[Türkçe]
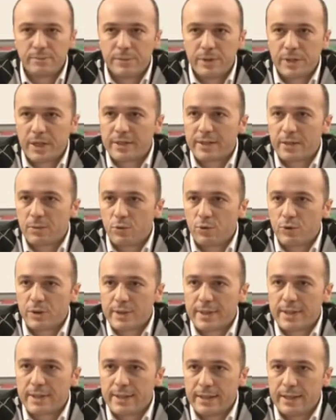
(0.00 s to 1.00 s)
Birer
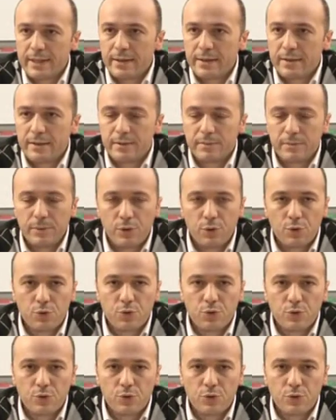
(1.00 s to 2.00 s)
demokrasi değildi
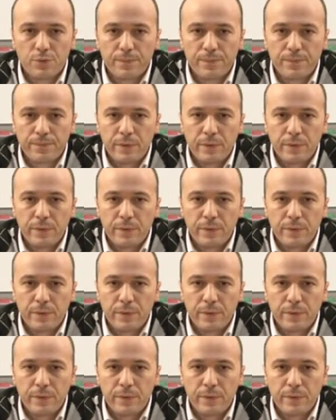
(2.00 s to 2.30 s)
biliyorsunuz.